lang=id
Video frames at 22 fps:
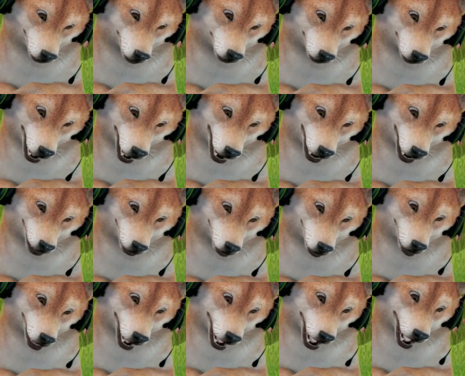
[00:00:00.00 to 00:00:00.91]
Cuman
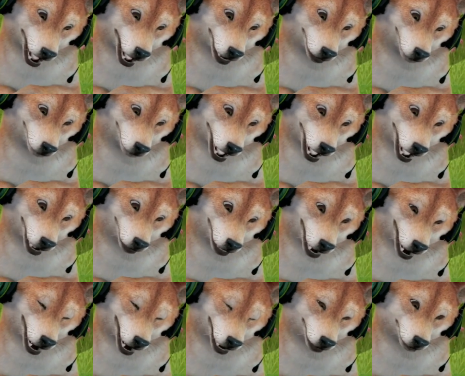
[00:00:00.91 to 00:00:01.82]
5 ya
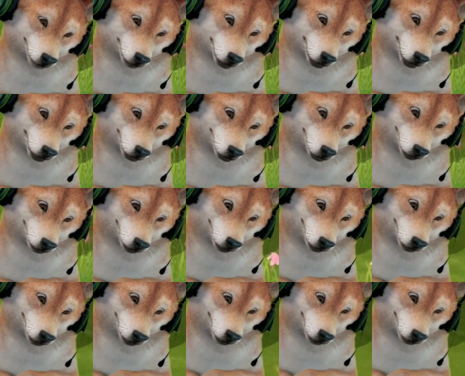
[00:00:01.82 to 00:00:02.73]
Enakan scope
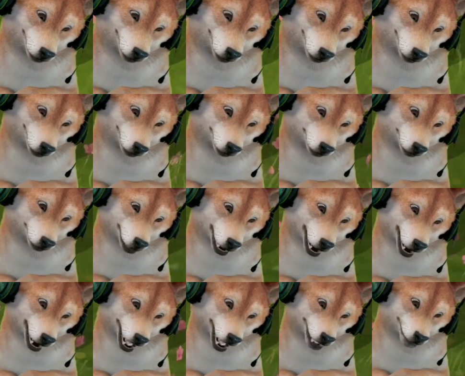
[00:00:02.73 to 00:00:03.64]

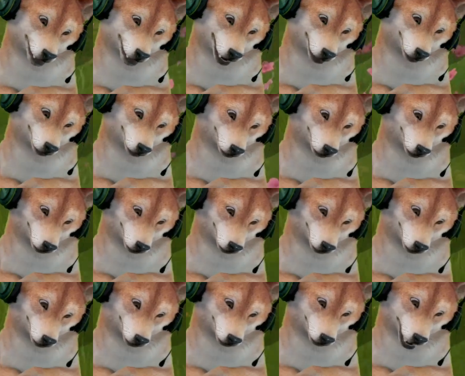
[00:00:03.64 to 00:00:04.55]
Scope rifle
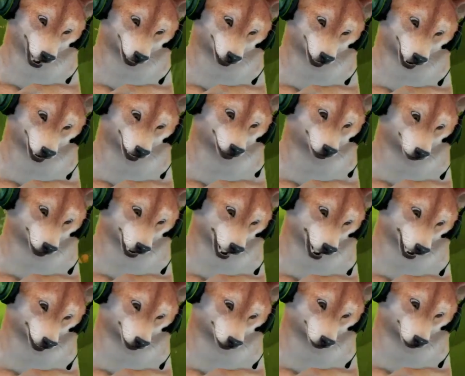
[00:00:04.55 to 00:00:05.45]
Ini bisa di
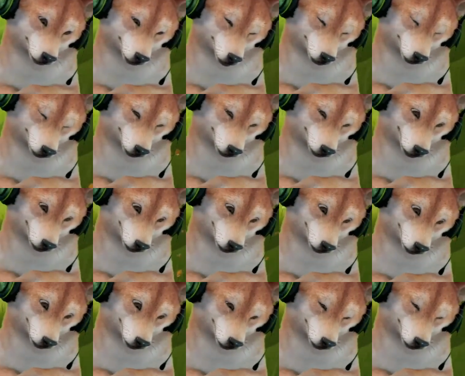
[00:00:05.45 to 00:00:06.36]
zoom in zoom out gitu
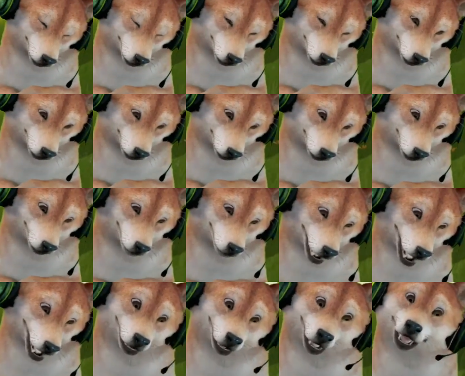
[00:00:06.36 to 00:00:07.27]

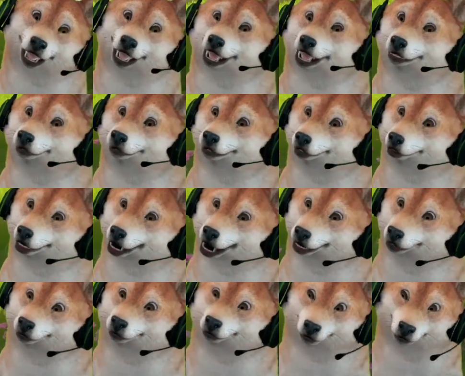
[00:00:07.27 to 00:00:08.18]
pakai
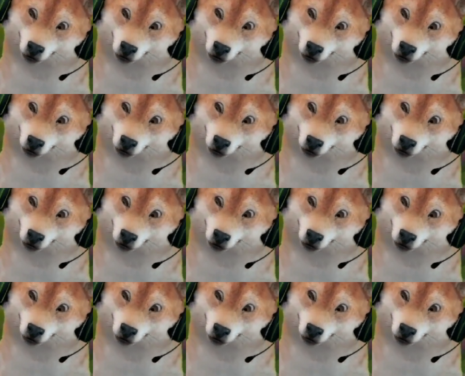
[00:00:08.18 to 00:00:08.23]
scope